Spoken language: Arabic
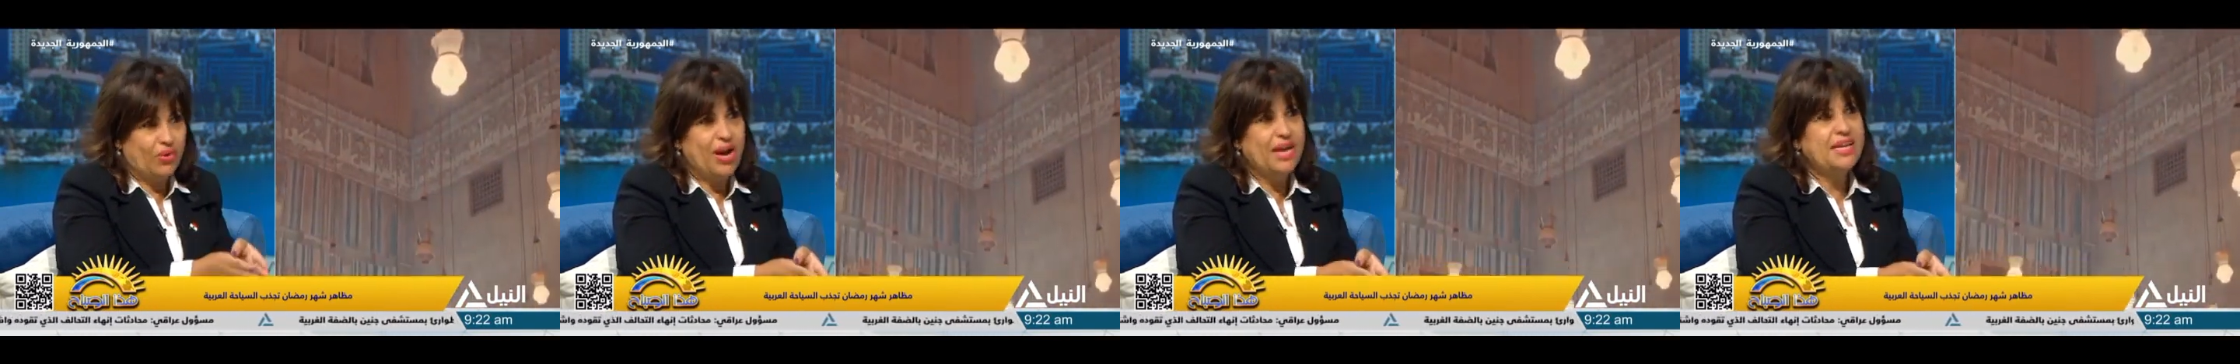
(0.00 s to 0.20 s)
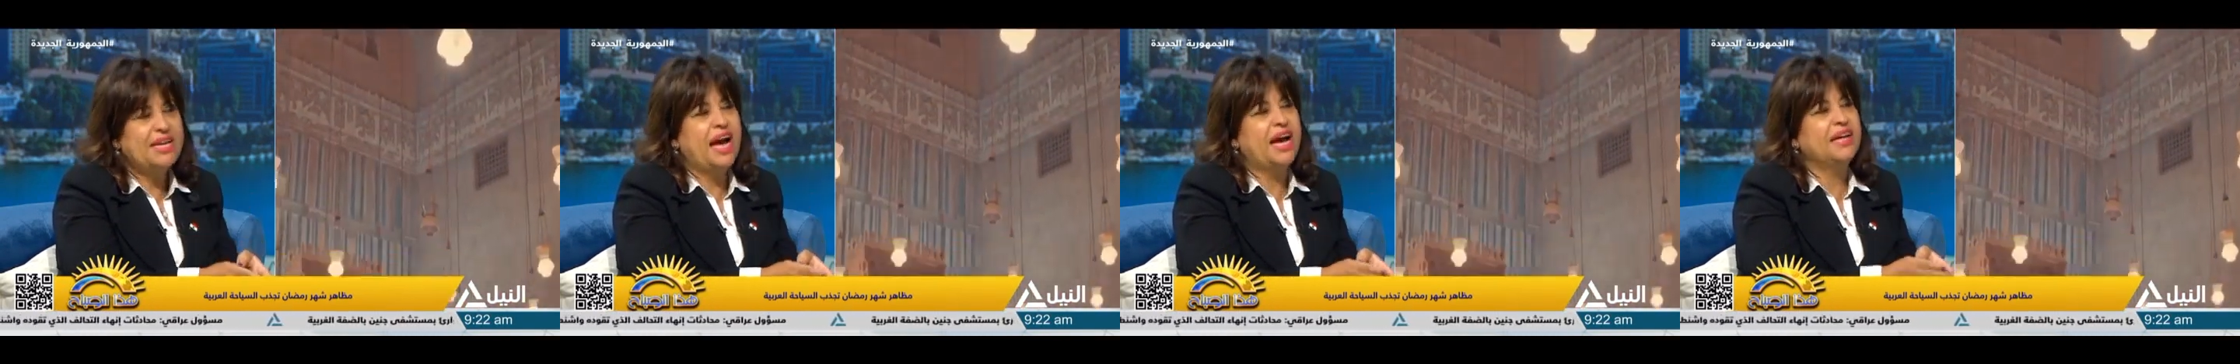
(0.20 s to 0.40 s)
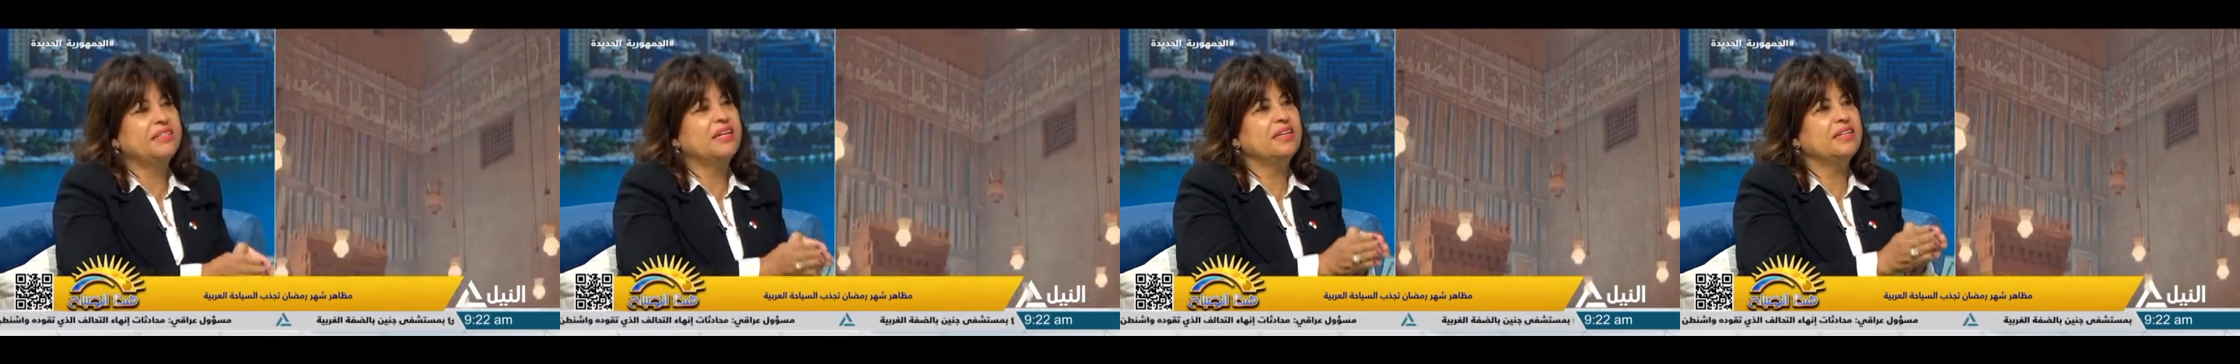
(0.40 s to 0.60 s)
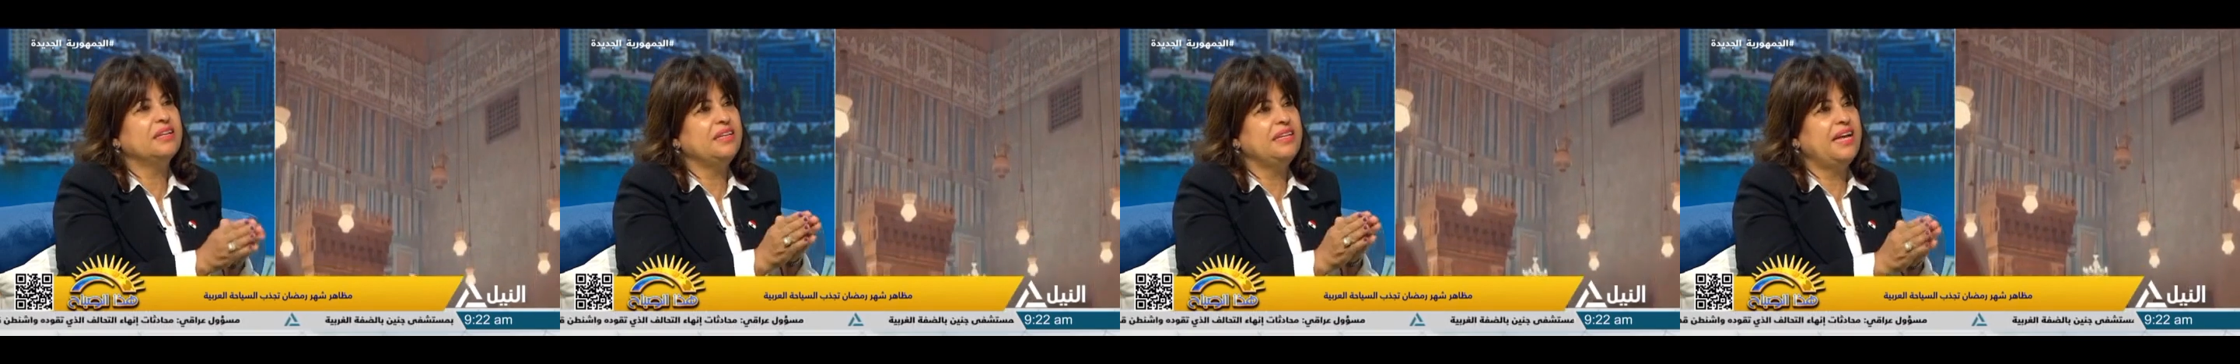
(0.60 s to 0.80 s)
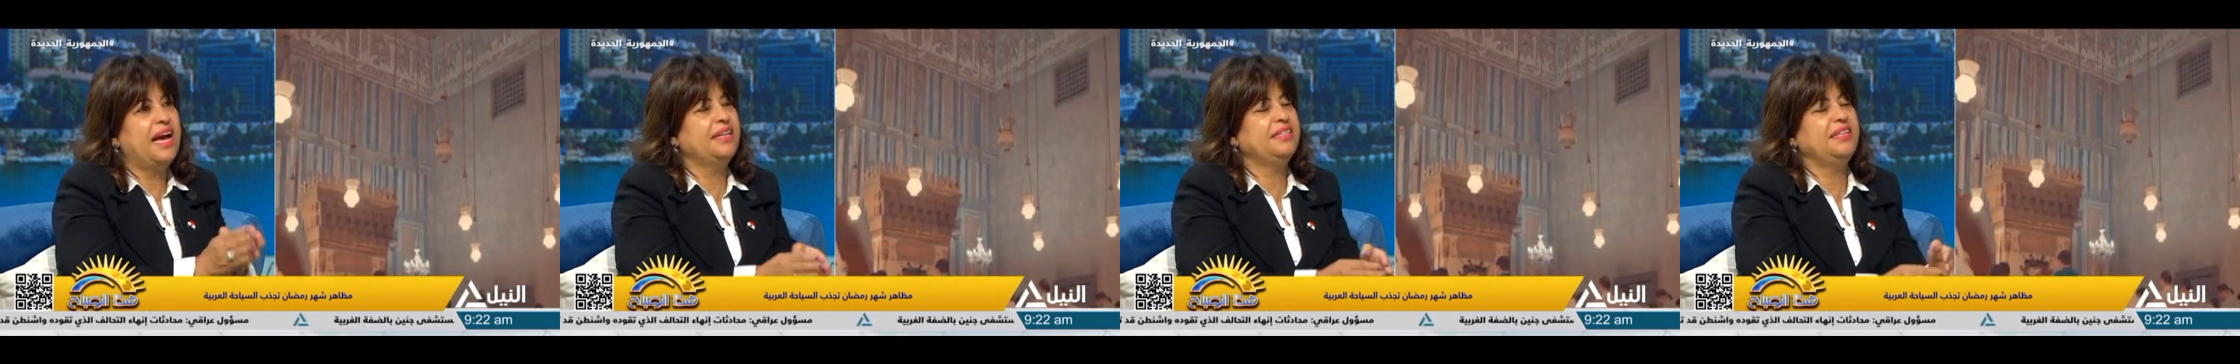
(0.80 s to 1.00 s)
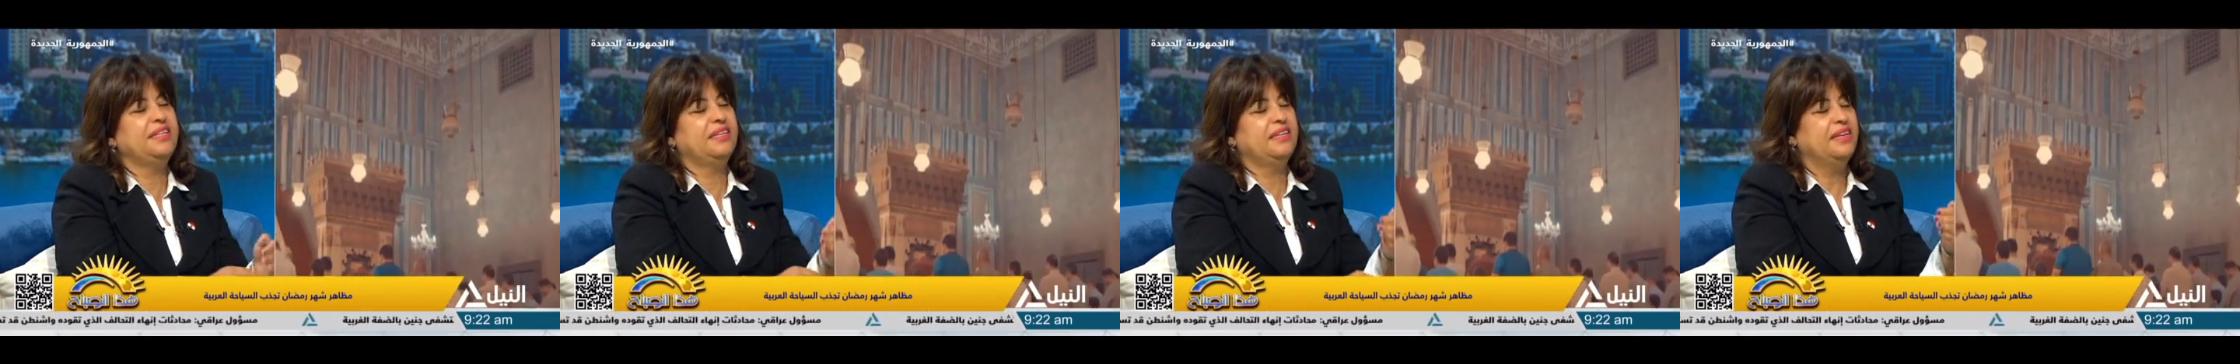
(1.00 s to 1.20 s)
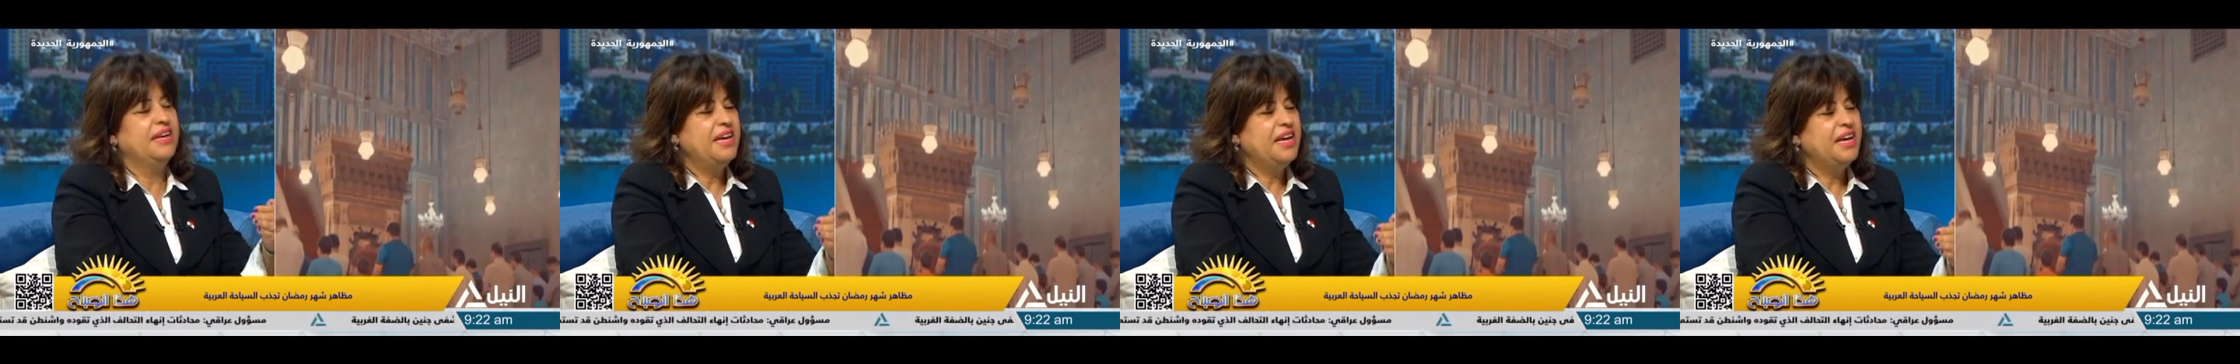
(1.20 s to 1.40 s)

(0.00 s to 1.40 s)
اي حد يعني